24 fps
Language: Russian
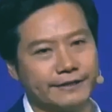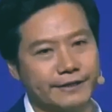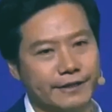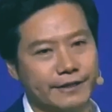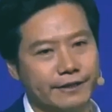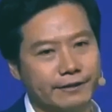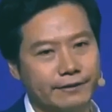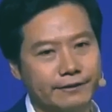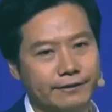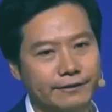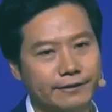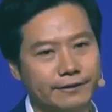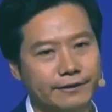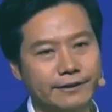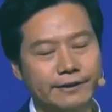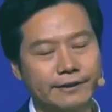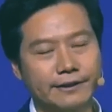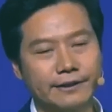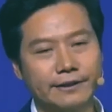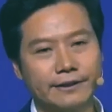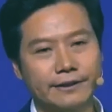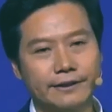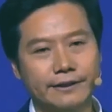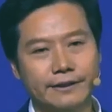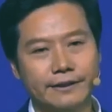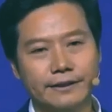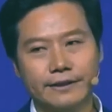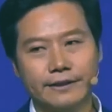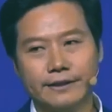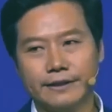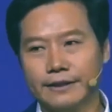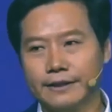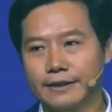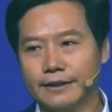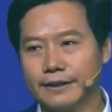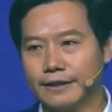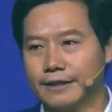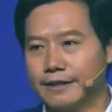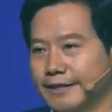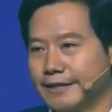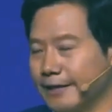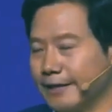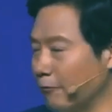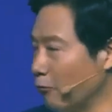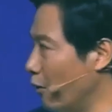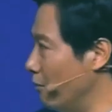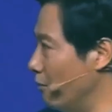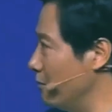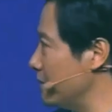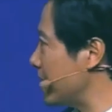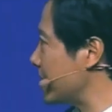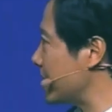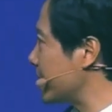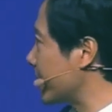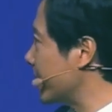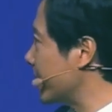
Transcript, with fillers: память 6 или 8 гигабайт